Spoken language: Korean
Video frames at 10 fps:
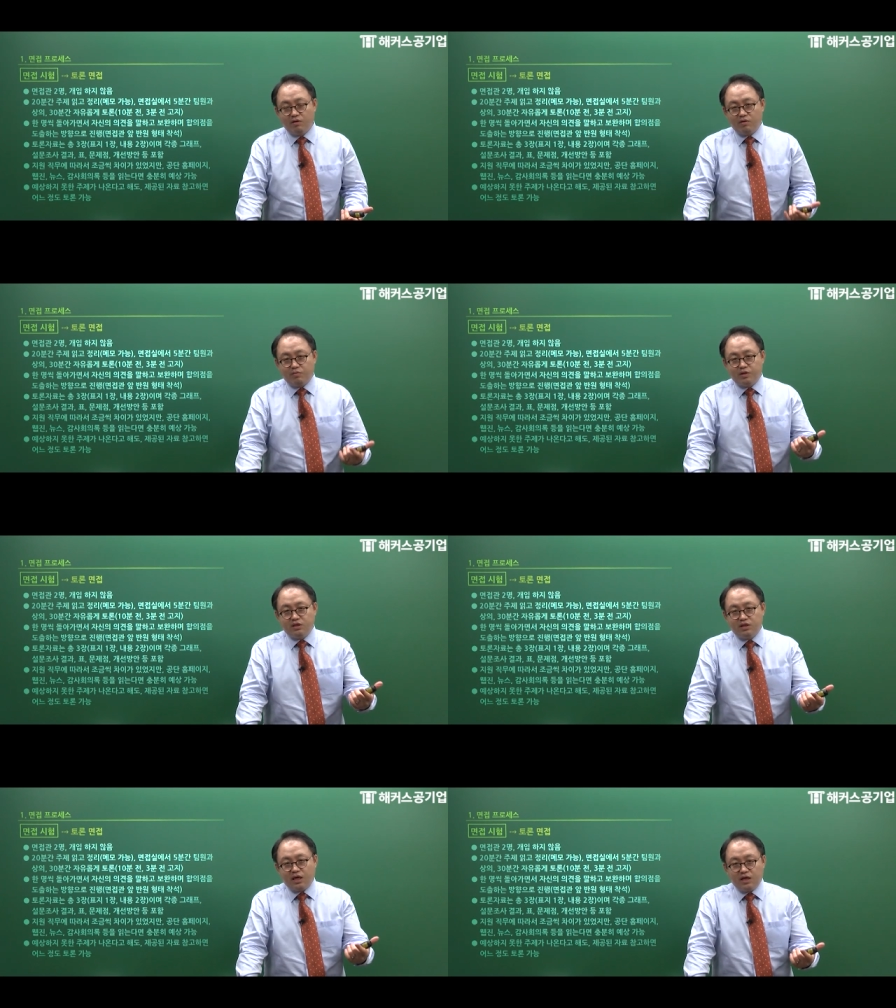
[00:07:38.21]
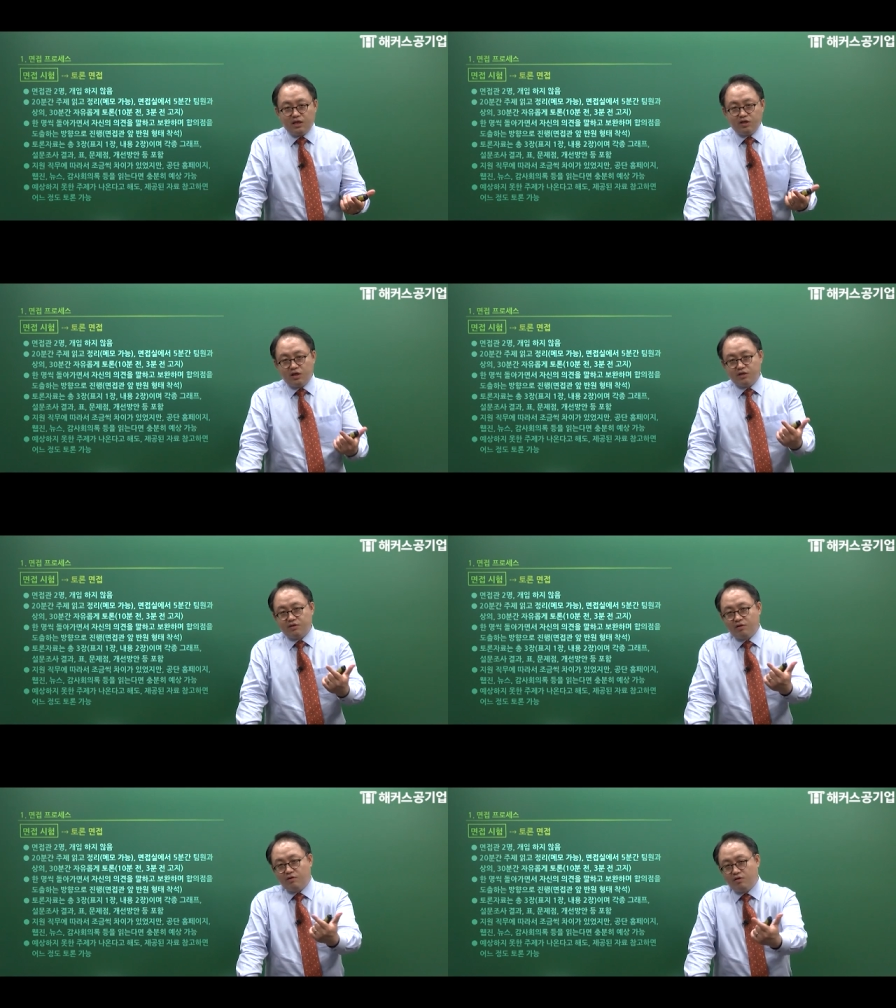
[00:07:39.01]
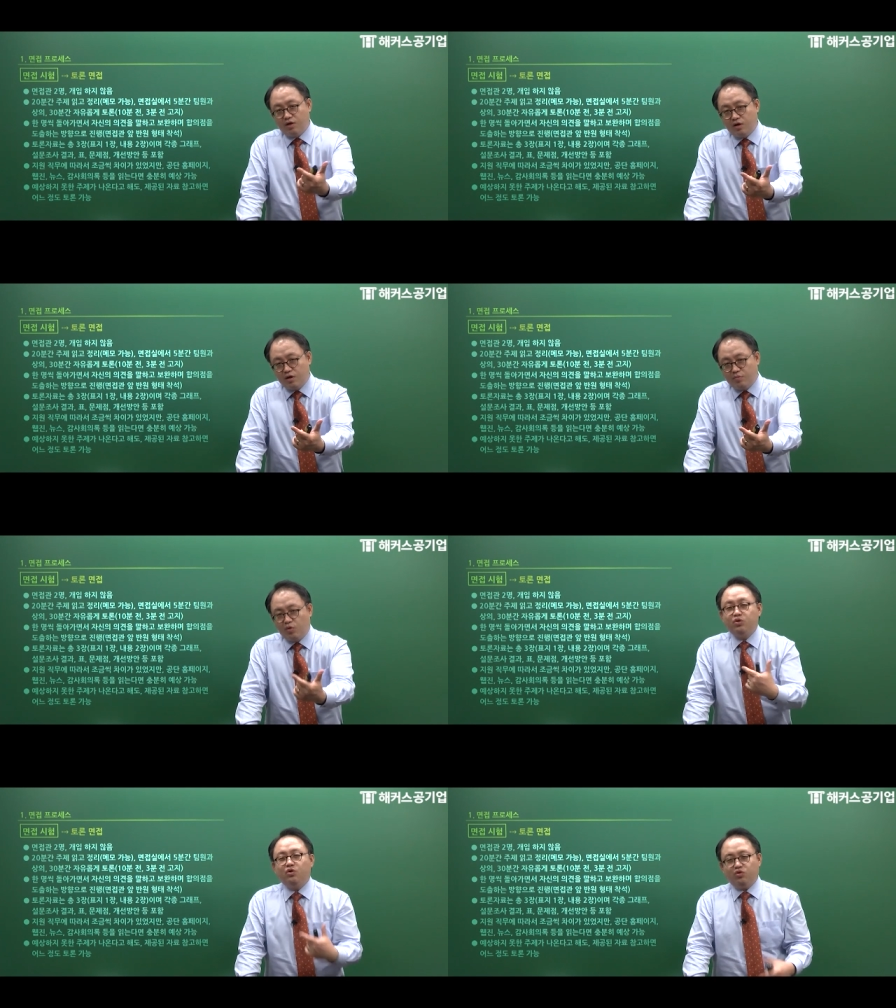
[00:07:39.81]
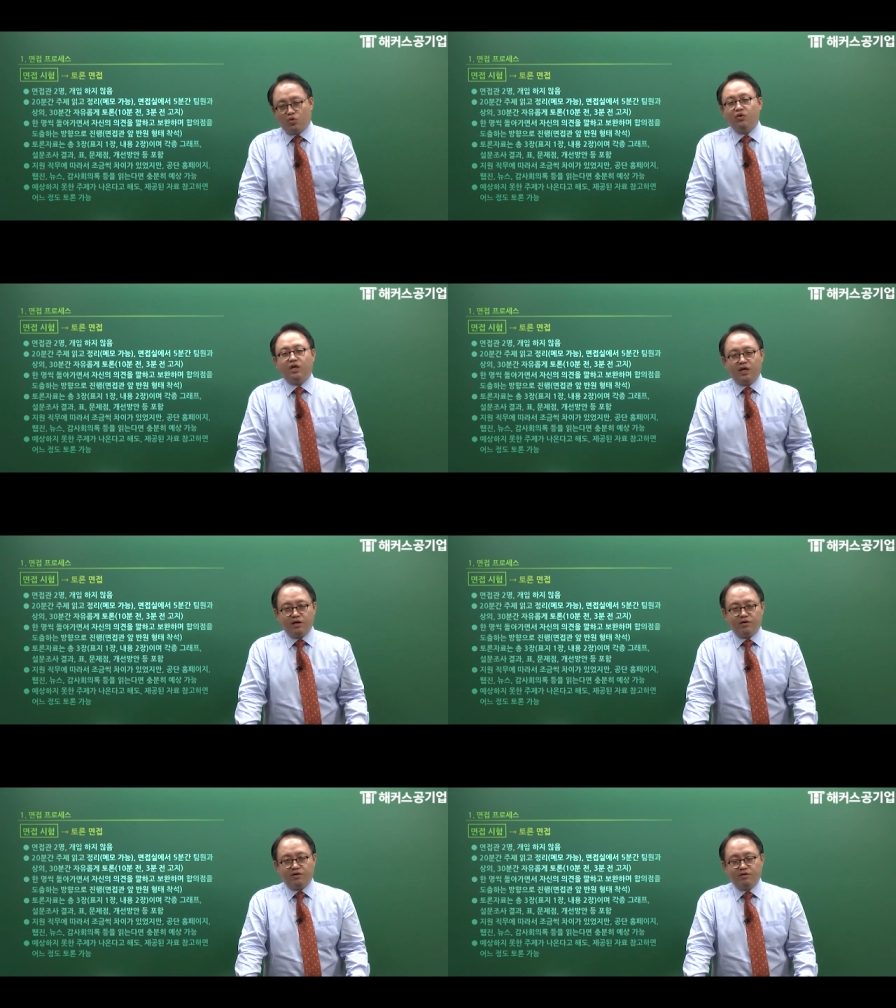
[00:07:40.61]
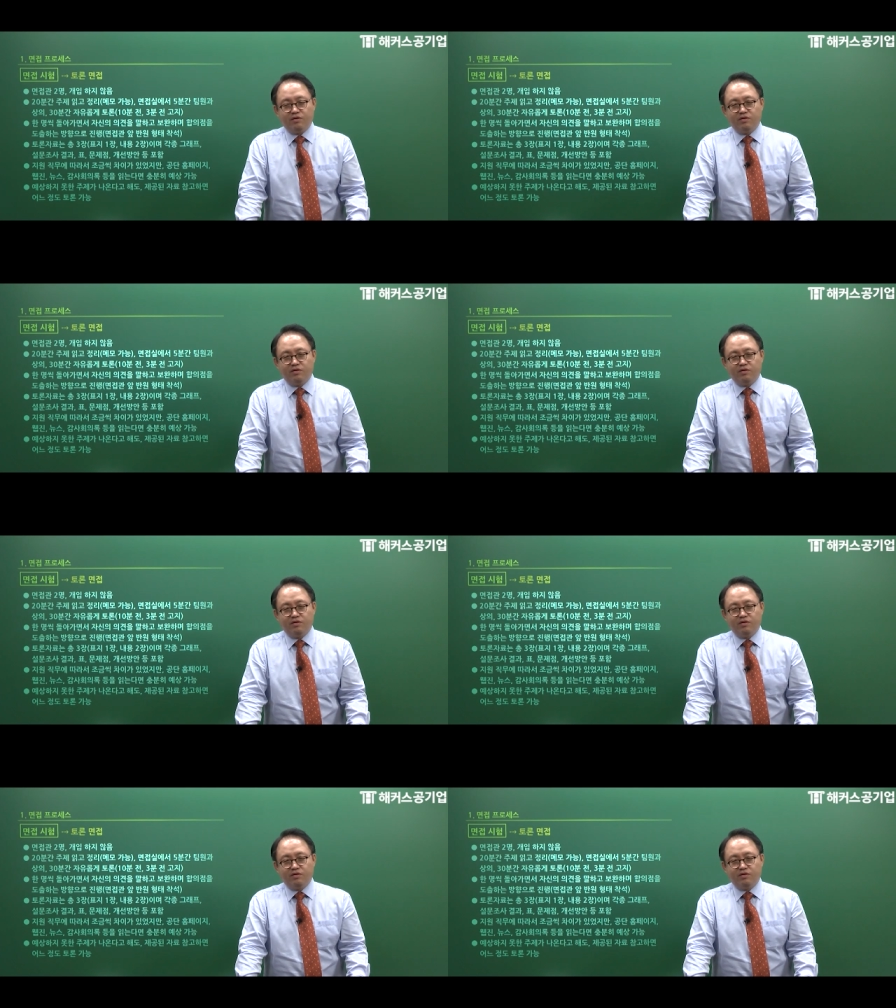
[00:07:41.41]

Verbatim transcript: 그럼 그 제안에 대해서 보통은 동의해요.